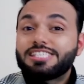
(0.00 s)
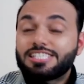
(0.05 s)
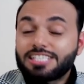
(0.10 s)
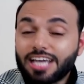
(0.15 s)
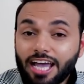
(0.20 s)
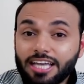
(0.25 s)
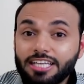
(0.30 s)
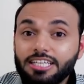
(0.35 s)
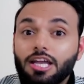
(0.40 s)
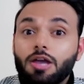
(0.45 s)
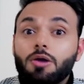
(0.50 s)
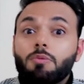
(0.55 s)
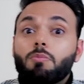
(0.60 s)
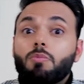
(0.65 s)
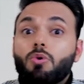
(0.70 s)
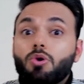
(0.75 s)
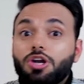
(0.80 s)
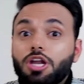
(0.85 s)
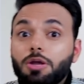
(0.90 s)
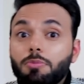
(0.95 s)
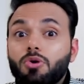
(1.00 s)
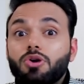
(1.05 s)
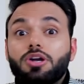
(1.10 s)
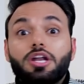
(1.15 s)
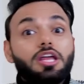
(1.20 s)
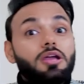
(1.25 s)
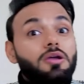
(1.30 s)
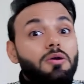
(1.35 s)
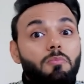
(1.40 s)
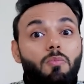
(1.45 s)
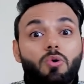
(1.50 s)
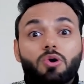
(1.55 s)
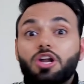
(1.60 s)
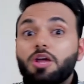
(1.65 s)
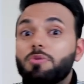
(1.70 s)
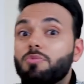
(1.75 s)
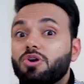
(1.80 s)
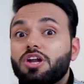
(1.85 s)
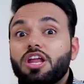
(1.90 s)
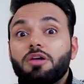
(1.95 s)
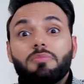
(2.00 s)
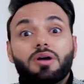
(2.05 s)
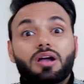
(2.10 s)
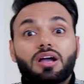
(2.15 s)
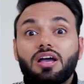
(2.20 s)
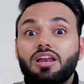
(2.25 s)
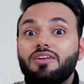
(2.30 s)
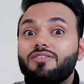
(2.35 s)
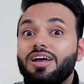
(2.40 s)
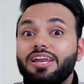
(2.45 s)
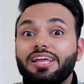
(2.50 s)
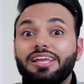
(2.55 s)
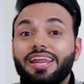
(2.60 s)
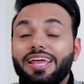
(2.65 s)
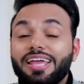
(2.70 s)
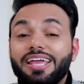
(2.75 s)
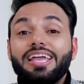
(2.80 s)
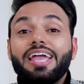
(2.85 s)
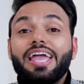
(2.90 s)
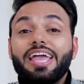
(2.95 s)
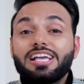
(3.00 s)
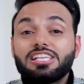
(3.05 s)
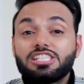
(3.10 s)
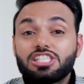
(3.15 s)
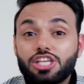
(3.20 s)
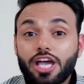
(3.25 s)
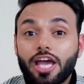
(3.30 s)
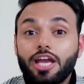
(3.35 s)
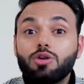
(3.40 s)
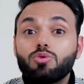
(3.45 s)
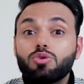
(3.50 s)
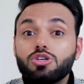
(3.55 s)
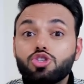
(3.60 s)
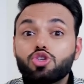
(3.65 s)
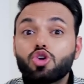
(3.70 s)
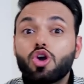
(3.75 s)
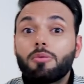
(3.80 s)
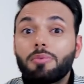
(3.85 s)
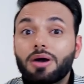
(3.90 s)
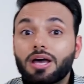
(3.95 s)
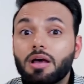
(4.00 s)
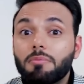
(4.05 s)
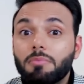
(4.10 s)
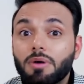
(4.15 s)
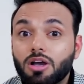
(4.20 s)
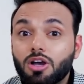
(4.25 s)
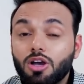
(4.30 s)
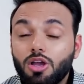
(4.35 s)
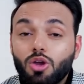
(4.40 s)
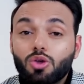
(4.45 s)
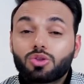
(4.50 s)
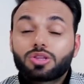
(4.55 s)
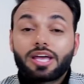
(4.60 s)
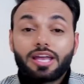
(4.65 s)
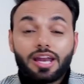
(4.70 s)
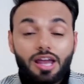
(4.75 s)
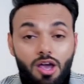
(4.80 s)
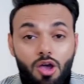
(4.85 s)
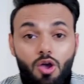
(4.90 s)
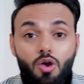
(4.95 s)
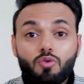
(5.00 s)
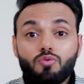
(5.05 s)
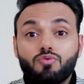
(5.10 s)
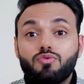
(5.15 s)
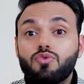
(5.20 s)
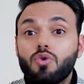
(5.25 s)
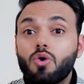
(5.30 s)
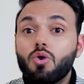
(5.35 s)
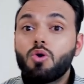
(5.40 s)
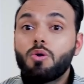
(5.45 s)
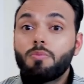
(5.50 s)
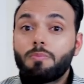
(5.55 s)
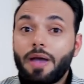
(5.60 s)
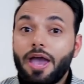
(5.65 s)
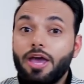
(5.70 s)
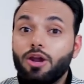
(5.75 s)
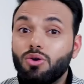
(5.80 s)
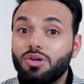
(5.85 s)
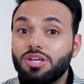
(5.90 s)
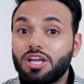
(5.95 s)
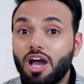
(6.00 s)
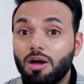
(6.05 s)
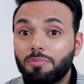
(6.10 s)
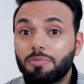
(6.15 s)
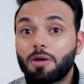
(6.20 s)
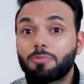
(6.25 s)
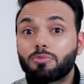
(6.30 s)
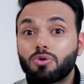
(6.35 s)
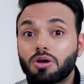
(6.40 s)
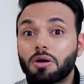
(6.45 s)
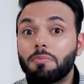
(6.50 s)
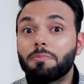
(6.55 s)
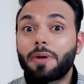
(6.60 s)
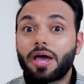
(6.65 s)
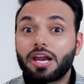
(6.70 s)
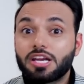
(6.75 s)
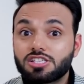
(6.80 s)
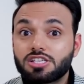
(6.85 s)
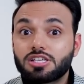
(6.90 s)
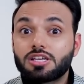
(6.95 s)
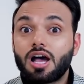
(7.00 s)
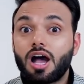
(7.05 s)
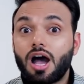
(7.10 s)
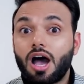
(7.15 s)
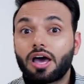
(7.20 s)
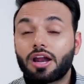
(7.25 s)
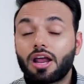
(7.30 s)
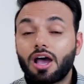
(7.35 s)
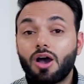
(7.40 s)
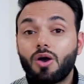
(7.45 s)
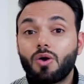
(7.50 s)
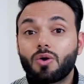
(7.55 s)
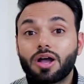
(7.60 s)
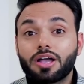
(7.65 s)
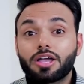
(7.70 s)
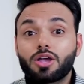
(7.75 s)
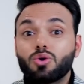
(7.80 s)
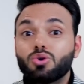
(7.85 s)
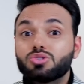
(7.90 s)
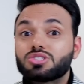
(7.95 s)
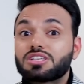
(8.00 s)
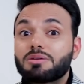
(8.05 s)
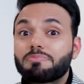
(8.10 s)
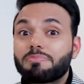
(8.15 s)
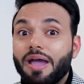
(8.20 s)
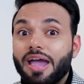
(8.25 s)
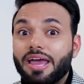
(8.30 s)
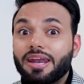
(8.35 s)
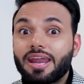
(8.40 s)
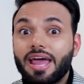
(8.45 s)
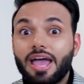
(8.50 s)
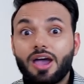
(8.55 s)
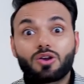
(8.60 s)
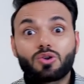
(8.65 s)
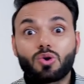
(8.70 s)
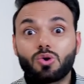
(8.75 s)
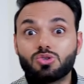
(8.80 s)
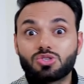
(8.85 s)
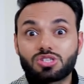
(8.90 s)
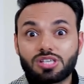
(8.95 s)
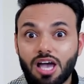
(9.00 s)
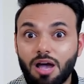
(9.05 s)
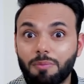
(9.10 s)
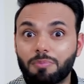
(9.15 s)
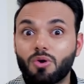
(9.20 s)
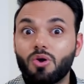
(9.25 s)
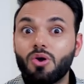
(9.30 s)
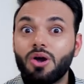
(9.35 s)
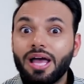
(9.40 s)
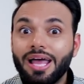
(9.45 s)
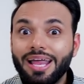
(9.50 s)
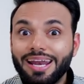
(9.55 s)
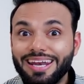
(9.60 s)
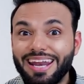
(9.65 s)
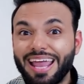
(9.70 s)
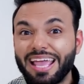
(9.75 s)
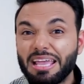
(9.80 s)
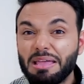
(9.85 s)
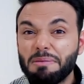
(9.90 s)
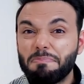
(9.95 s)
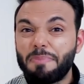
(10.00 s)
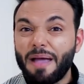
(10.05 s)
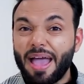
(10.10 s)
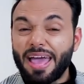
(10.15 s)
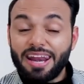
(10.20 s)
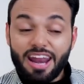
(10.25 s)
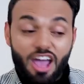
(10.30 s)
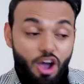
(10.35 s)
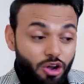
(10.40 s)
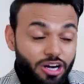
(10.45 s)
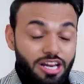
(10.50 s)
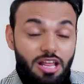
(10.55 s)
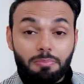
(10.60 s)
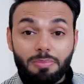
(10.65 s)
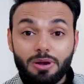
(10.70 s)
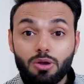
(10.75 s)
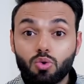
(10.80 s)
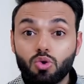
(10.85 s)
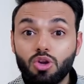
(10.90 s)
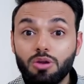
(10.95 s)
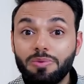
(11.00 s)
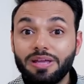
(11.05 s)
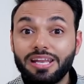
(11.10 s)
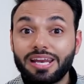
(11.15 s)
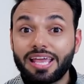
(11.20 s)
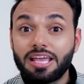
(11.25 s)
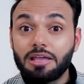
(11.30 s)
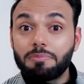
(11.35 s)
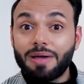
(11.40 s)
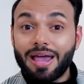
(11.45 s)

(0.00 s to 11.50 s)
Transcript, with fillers: चाहिए मोटी मोटी मोटे मोटे बक्कल वाली नहीं एक जेनुअन जो हमारा बक्कल होता है ना वो पहनो यहाँ पे आपको कंपैरिजन आ रहा होगा कि कौन सा पहनना है और कौन सा आपको नहीं पहनना है और ये बिल्कुल भी नहीं